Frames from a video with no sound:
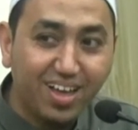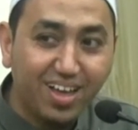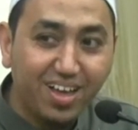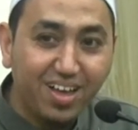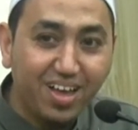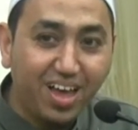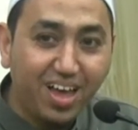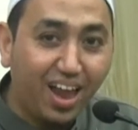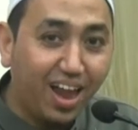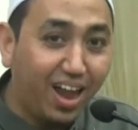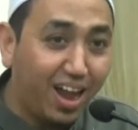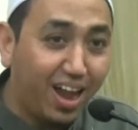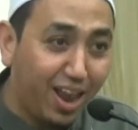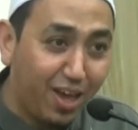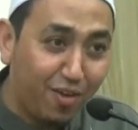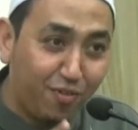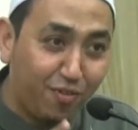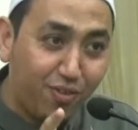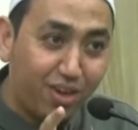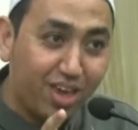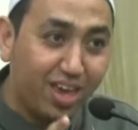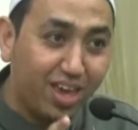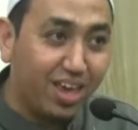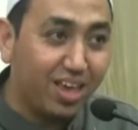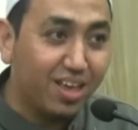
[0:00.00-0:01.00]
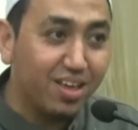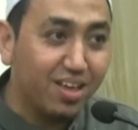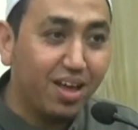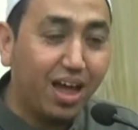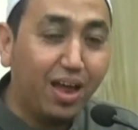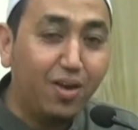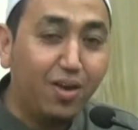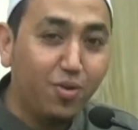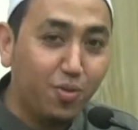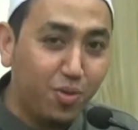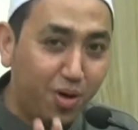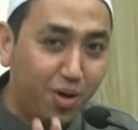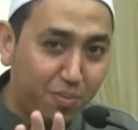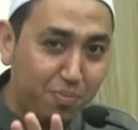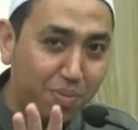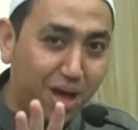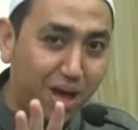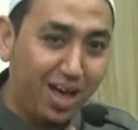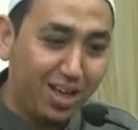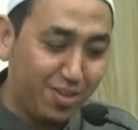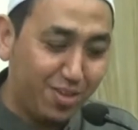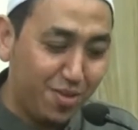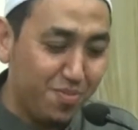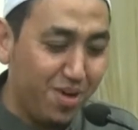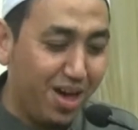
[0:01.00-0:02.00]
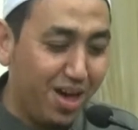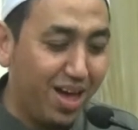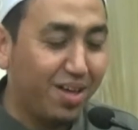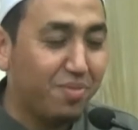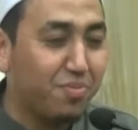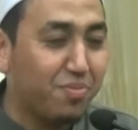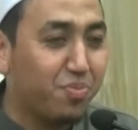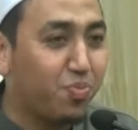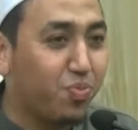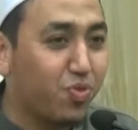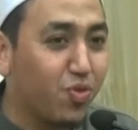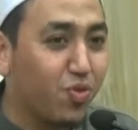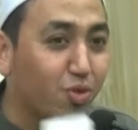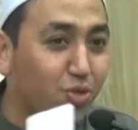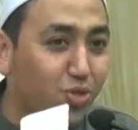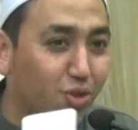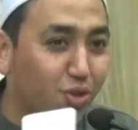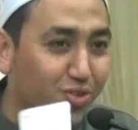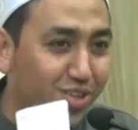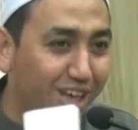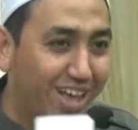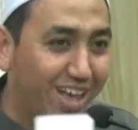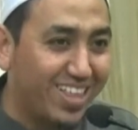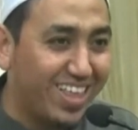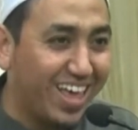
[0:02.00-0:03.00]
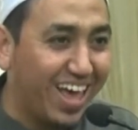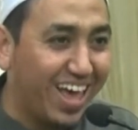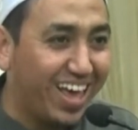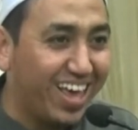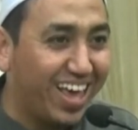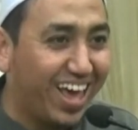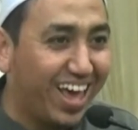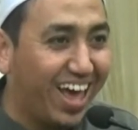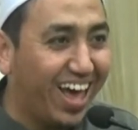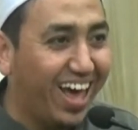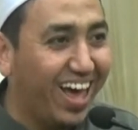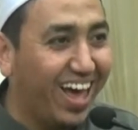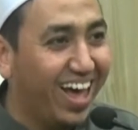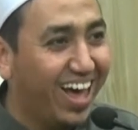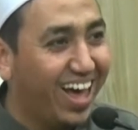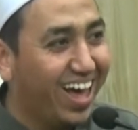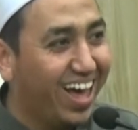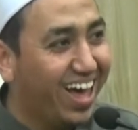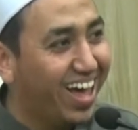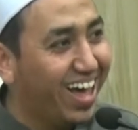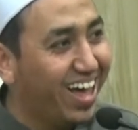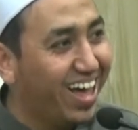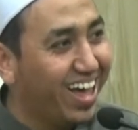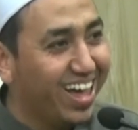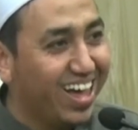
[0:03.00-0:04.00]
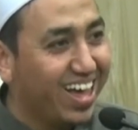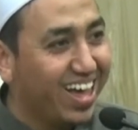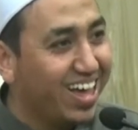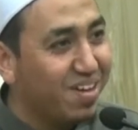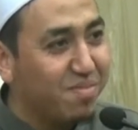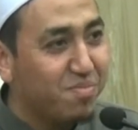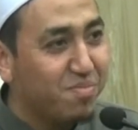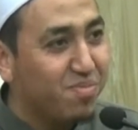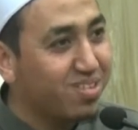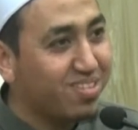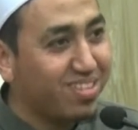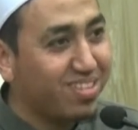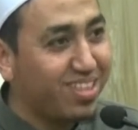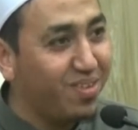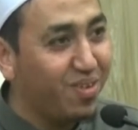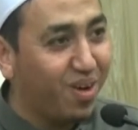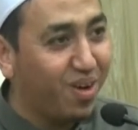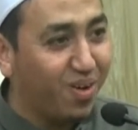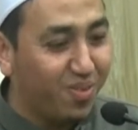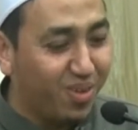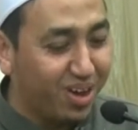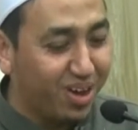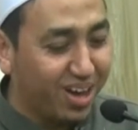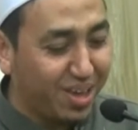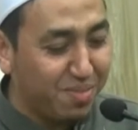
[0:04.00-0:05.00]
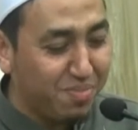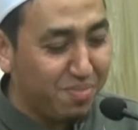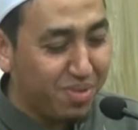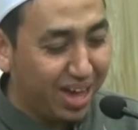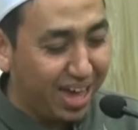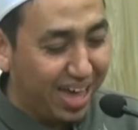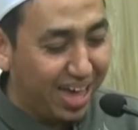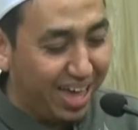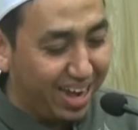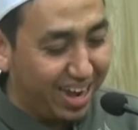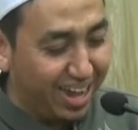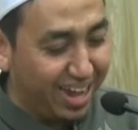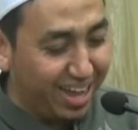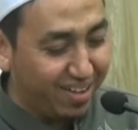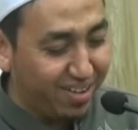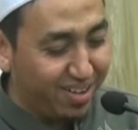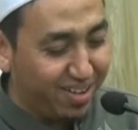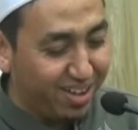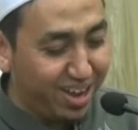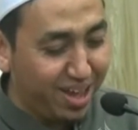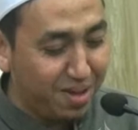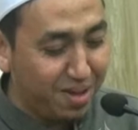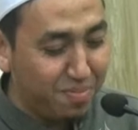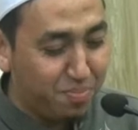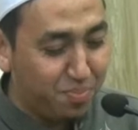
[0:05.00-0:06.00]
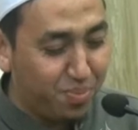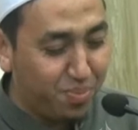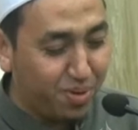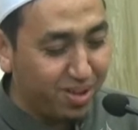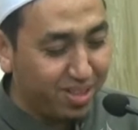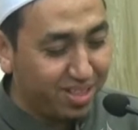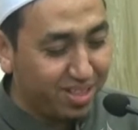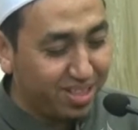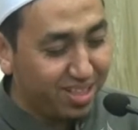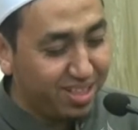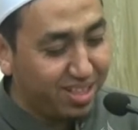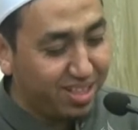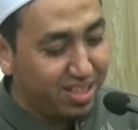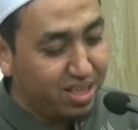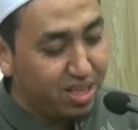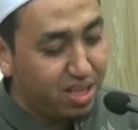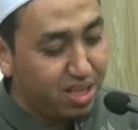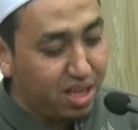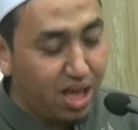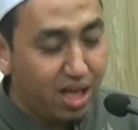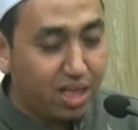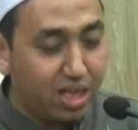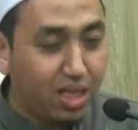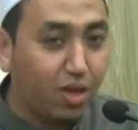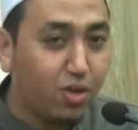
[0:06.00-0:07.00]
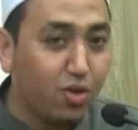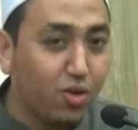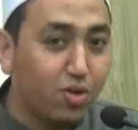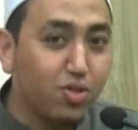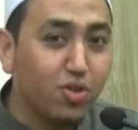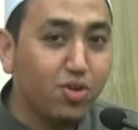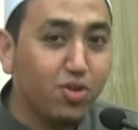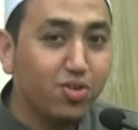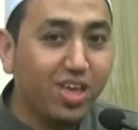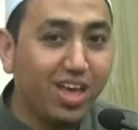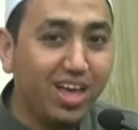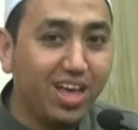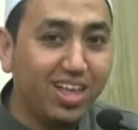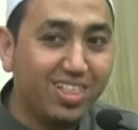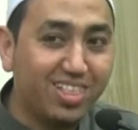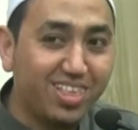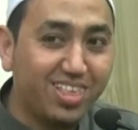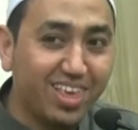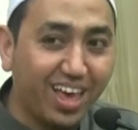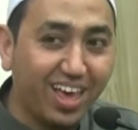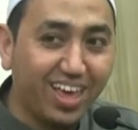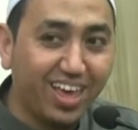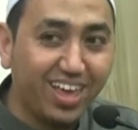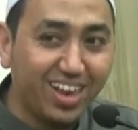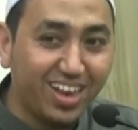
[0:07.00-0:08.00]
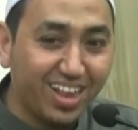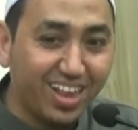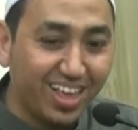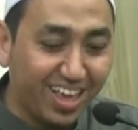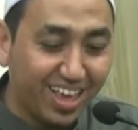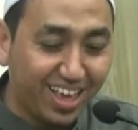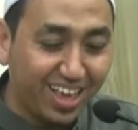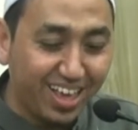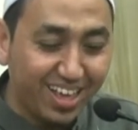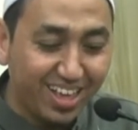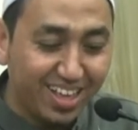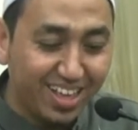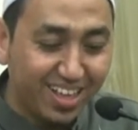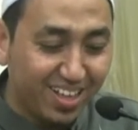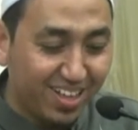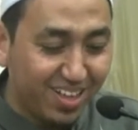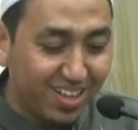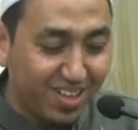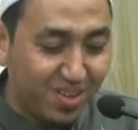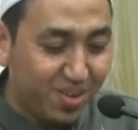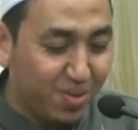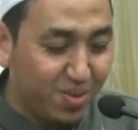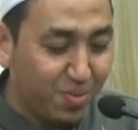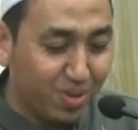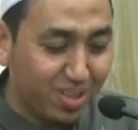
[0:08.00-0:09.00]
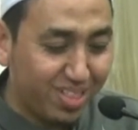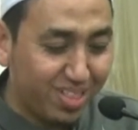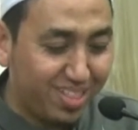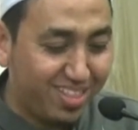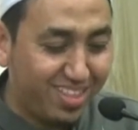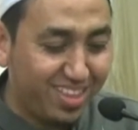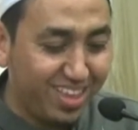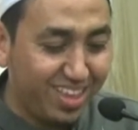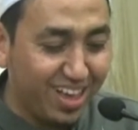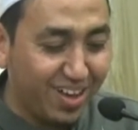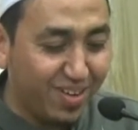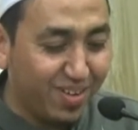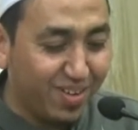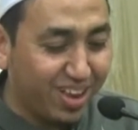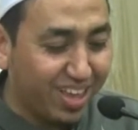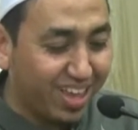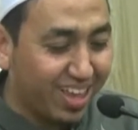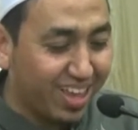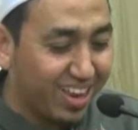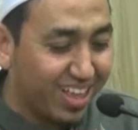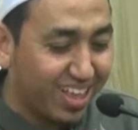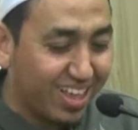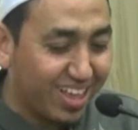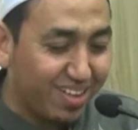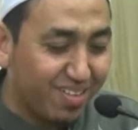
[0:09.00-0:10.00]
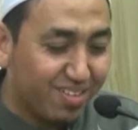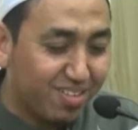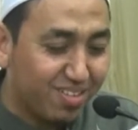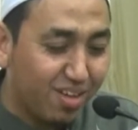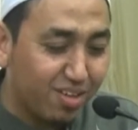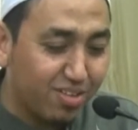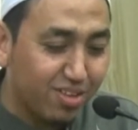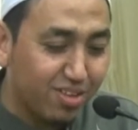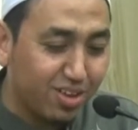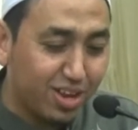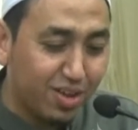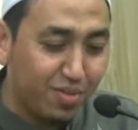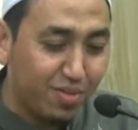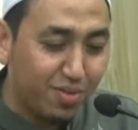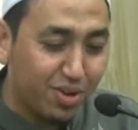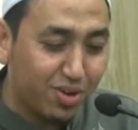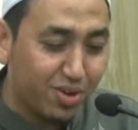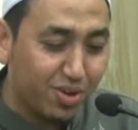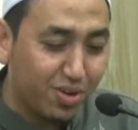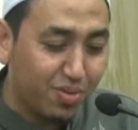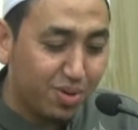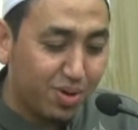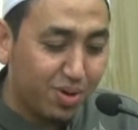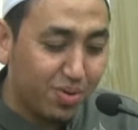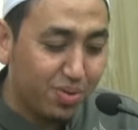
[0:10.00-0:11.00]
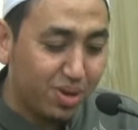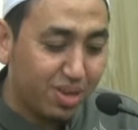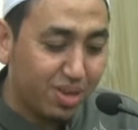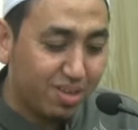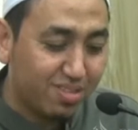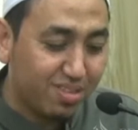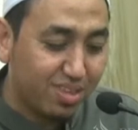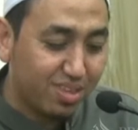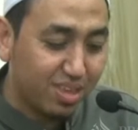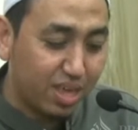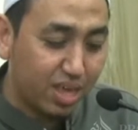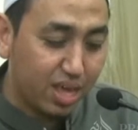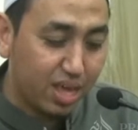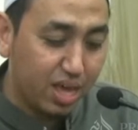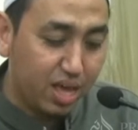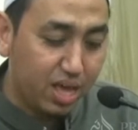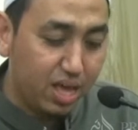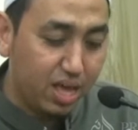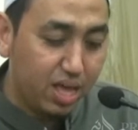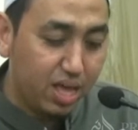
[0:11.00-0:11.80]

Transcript: live ini, anu apa cuma contoh saja ya mesti wong wong ini mengarah kok repot hanya contoh saja ini wedi aku ingin ingin saudara doa wis ya